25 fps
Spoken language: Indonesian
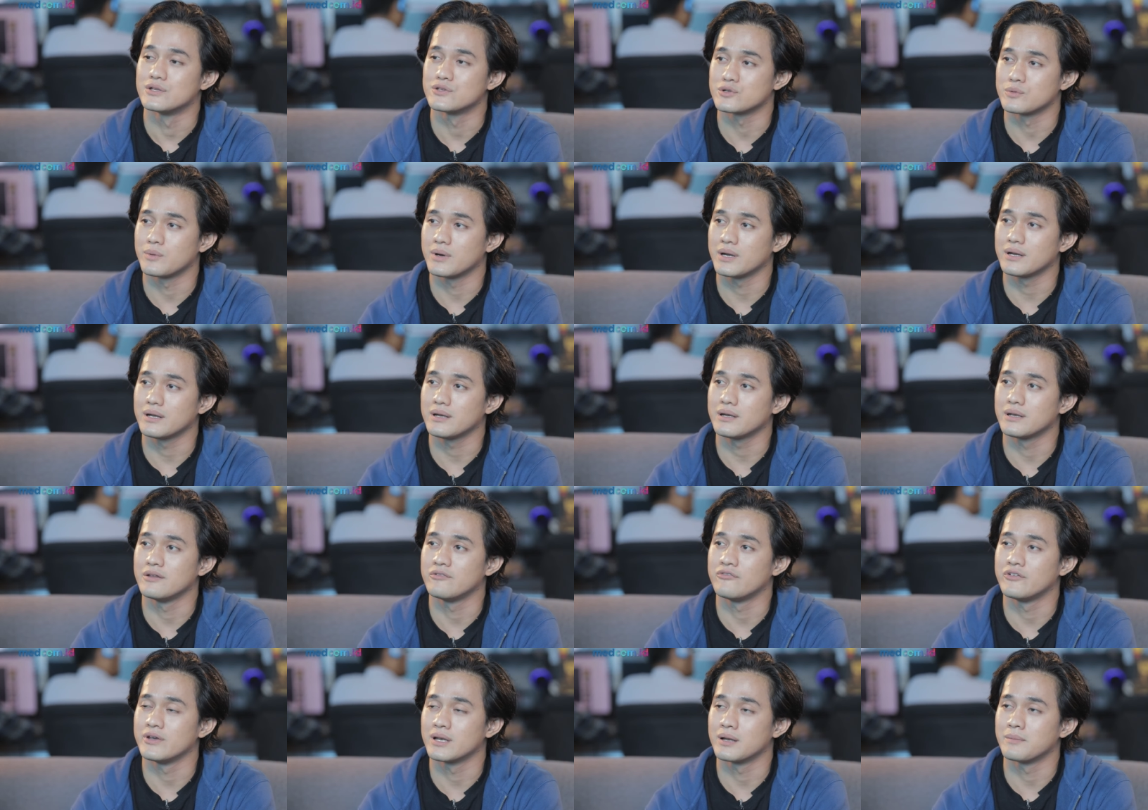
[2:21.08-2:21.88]
cuman
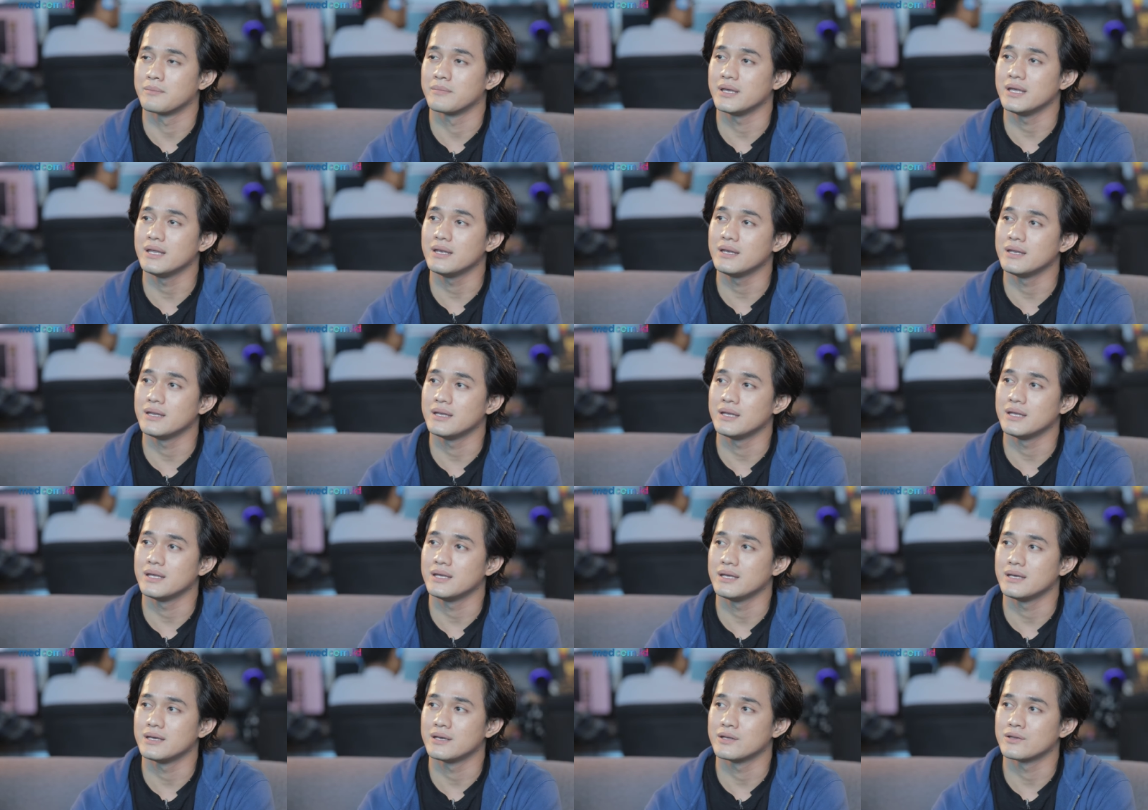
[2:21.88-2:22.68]
di film
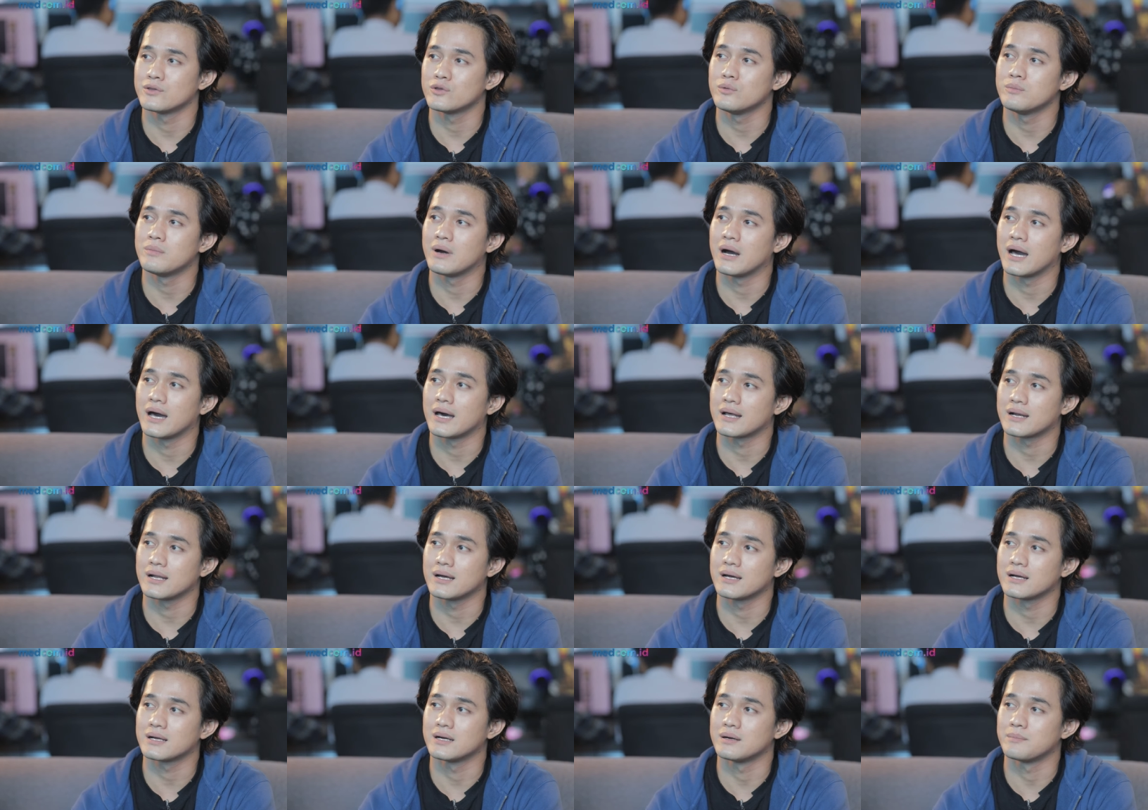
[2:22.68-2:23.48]
ini itu
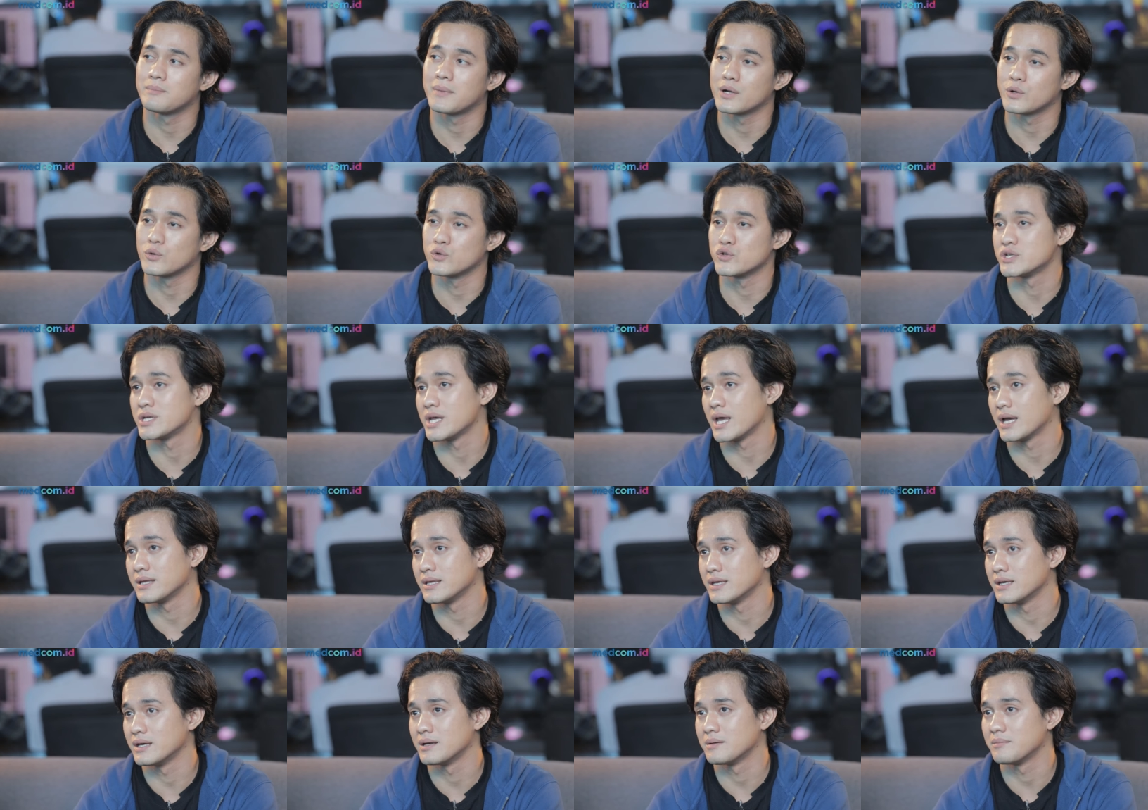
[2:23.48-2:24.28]
mengarah ke
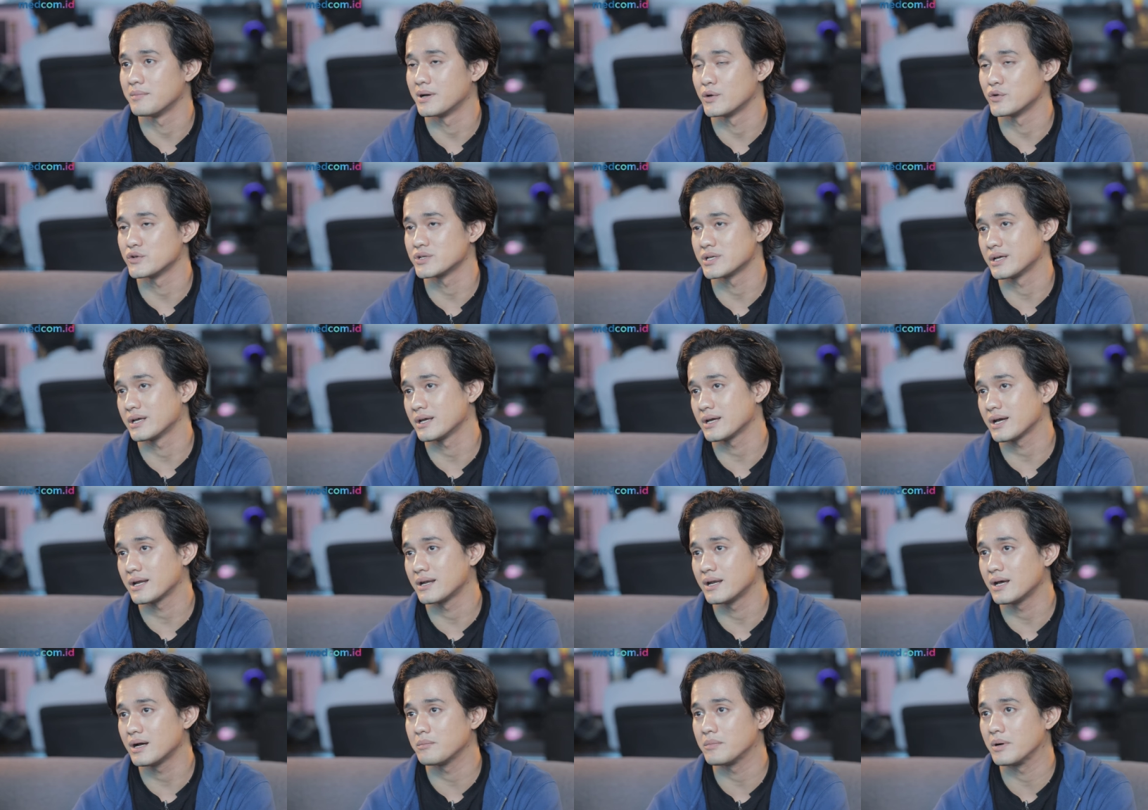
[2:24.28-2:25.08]
manusianya manusianya
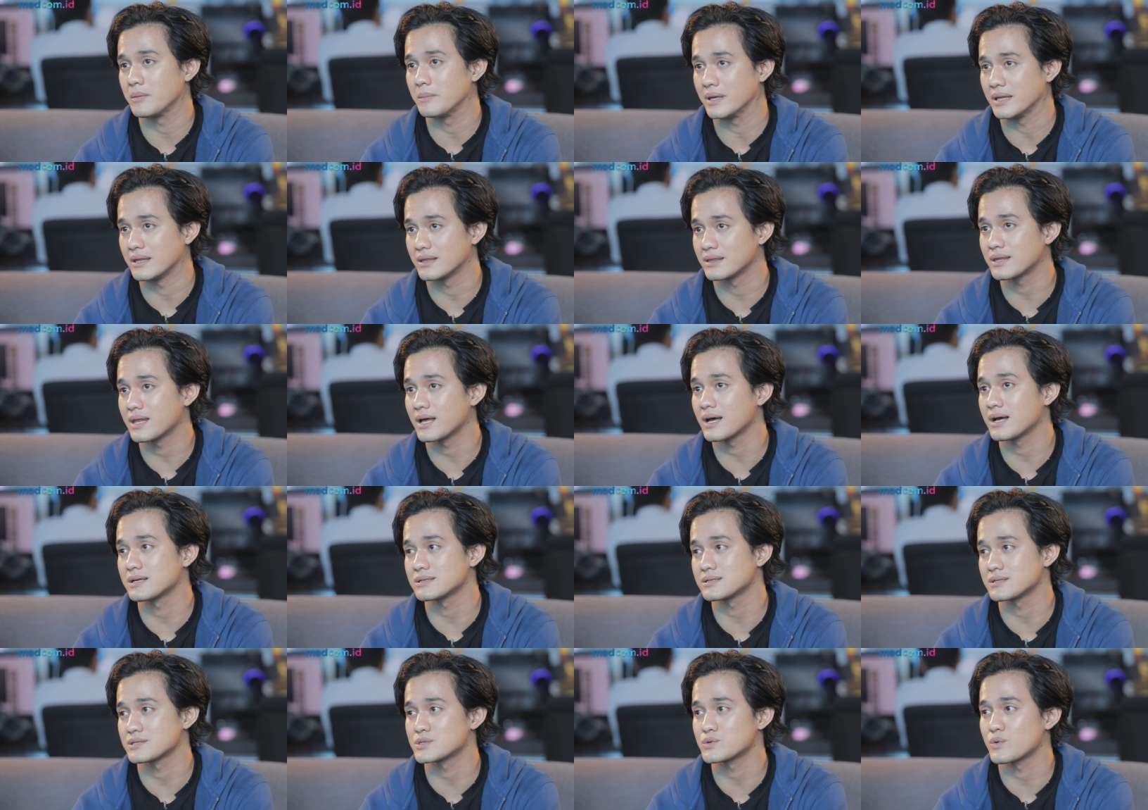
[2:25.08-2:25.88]
kadang
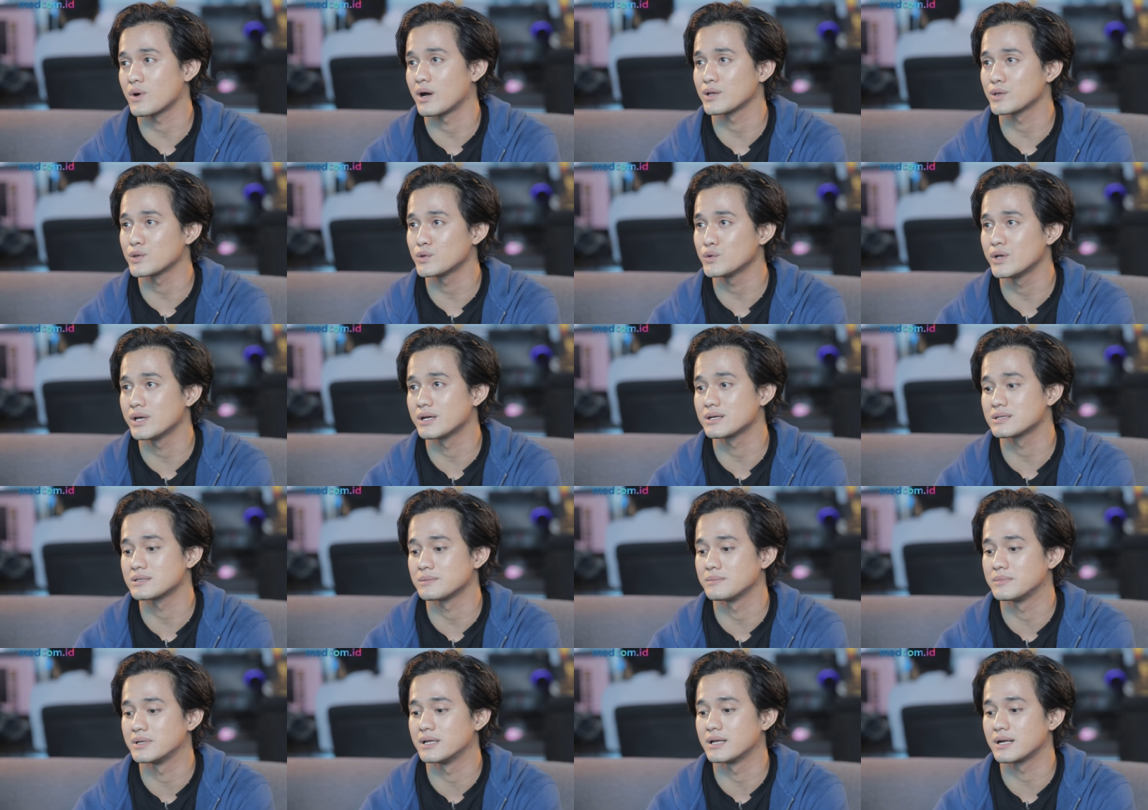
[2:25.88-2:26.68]
meminta sesuatu yang
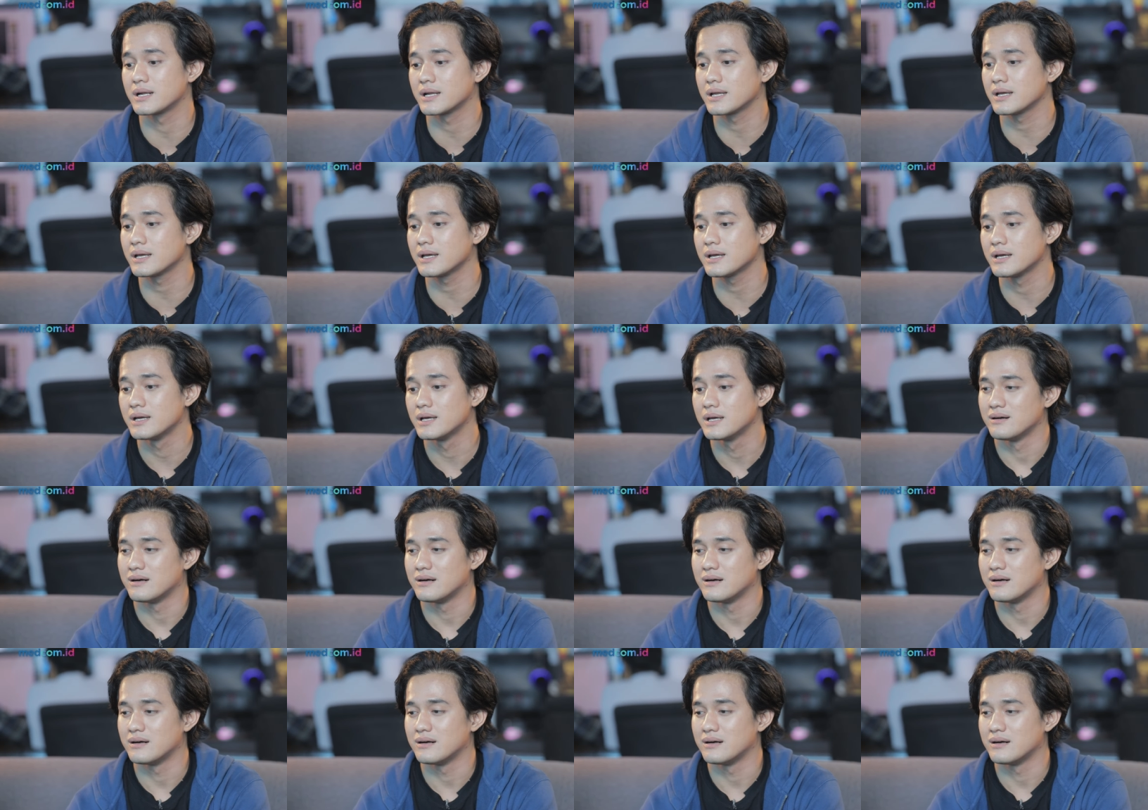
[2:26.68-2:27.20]
sebenarnya